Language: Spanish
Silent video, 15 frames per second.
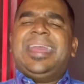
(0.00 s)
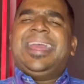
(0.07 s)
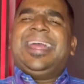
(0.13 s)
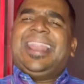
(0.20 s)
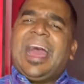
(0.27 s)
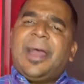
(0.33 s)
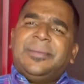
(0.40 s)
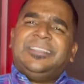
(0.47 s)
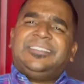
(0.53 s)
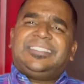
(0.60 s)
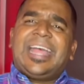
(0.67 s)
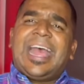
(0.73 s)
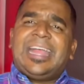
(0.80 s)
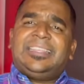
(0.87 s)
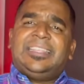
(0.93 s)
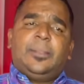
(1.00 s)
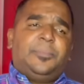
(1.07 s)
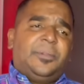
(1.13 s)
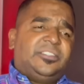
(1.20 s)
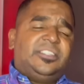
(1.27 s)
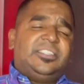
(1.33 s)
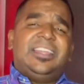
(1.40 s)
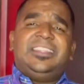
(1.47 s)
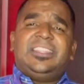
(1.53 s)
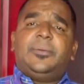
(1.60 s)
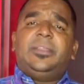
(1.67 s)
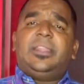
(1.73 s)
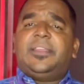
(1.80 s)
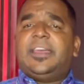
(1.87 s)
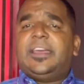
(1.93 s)
la amistad del presidente
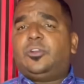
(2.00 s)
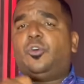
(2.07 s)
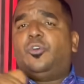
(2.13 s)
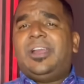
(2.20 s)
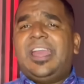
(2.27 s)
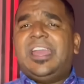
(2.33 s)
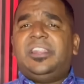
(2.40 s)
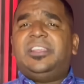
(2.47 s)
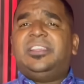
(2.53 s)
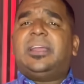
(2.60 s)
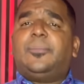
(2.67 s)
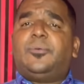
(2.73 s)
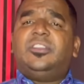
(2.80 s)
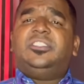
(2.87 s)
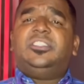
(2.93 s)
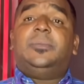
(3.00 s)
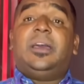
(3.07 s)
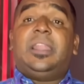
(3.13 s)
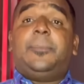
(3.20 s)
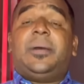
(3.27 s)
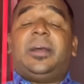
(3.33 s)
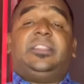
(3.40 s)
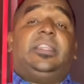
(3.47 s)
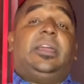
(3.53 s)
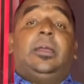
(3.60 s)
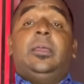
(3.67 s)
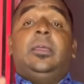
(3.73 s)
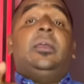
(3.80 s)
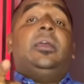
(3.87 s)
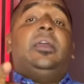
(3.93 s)
Abinader con Henry está por encima de la patria.
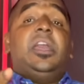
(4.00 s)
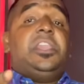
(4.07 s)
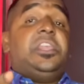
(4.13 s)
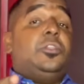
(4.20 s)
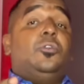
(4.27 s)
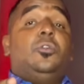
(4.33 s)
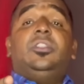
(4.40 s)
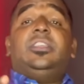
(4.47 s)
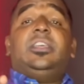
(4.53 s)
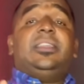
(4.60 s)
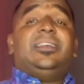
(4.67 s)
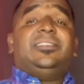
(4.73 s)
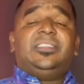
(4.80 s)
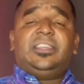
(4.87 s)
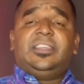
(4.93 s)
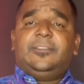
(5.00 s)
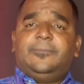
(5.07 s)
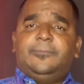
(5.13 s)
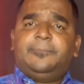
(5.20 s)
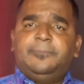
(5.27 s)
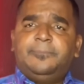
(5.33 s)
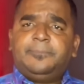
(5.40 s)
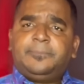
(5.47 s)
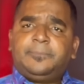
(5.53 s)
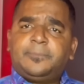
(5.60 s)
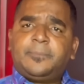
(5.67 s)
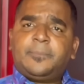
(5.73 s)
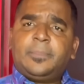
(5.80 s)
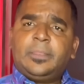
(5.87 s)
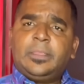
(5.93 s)
Henry no lo entiende así.
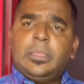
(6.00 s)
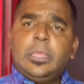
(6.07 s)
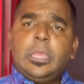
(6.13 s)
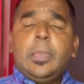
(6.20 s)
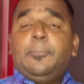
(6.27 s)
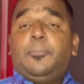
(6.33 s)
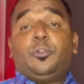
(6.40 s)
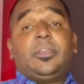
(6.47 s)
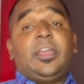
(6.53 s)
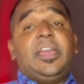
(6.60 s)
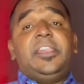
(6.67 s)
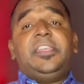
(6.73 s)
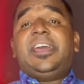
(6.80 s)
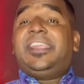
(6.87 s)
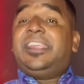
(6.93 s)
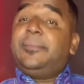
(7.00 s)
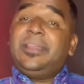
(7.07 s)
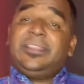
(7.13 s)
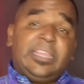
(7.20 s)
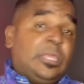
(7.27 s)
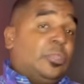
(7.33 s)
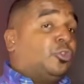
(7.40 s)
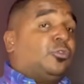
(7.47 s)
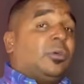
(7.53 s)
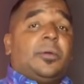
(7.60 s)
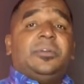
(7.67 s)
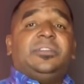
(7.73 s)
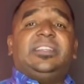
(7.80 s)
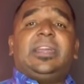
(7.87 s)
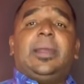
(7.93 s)
Porque Henry ha arremetido todas
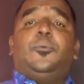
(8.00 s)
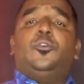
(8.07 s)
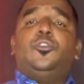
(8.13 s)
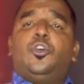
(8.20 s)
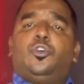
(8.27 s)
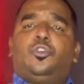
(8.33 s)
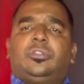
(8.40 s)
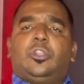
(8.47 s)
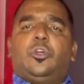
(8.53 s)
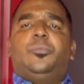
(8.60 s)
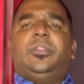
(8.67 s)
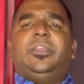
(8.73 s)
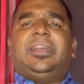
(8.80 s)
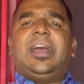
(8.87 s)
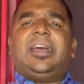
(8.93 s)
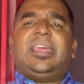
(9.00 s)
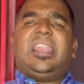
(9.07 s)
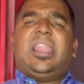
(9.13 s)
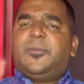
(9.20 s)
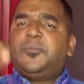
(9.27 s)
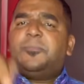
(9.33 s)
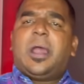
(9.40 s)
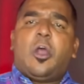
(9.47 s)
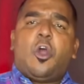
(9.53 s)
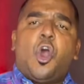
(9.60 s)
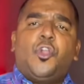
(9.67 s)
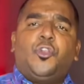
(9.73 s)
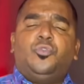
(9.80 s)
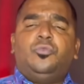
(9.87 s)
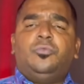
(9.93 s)
las veces que ha podido contra Dominicana en la misma
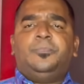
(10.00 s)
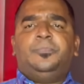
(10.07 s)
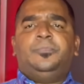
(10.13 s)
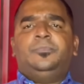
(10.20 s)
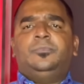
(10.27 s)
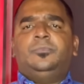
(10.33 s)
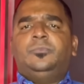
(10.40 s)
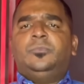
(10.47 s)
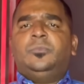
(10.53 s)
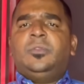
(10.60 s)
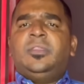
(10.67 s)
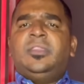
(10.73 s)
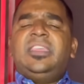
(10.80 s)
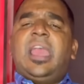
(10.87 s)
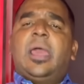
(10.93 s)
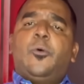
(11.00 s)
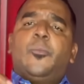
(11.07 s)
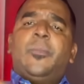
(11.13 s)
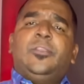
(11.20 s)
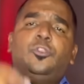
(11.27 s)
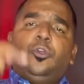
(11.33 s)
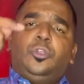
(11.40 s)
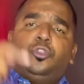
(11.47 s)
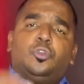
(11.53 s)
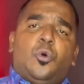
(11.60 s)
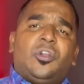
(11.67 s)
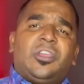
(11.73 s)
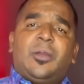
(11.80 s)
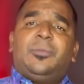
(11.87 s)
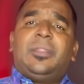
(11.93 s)
ONU. Y al momento que
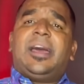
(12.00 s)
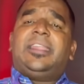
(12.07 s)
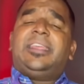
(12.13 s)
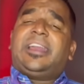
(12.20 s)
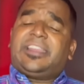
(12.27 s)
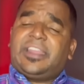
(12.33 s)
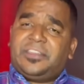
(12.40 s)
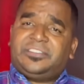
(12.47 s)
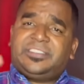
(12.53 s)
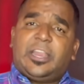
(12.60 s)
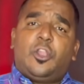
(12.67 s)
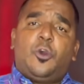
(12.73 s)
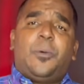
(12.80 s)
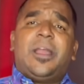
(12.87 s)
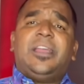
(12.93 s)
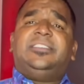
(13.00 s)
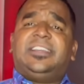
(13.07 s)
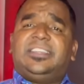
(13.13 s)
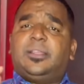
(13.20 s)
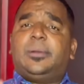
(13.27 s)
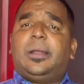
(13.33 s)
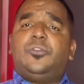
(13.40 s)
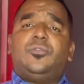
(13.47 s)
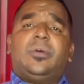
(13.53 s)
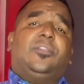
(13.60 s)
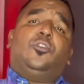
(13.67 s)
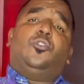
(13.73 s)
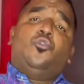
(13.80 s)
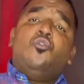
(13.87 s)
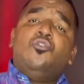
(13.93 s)
tuvo que hablar y agradecer a los países que estaban
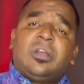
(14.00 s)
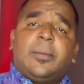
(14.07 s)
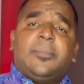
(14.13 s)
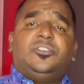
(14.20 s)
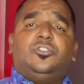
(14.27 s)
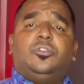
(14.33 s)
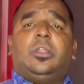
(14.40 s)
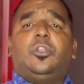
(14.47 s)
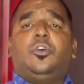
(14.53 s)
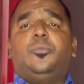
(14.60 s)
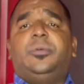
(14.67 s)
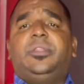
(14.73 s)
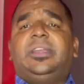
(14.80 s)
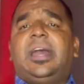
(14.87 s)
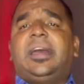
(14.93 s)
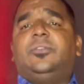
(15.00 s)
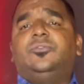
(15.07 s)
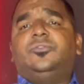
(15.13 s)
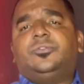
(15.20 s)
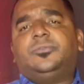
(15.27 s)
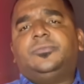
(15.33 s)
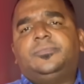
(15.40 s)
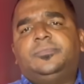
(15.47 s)
ayudando, nunca mencionó a los dominicanos.